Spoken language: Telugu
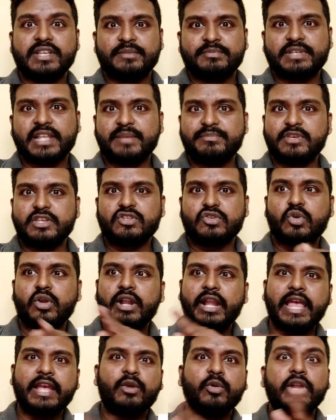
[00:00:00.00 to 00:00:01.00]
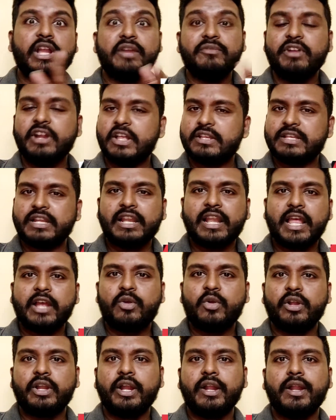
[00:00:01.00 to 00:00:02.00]
సబ్స్క్రైబ్ చేసుకోండి లైక్ కొట్టండి వీడియోస్ అన్ని లైక్
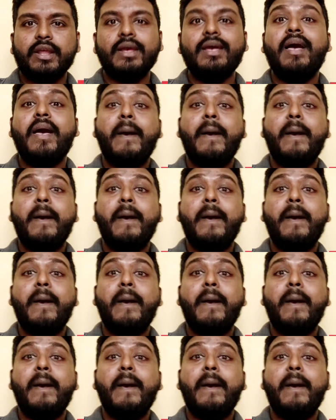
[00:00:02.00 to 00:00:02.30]
కొట్టండి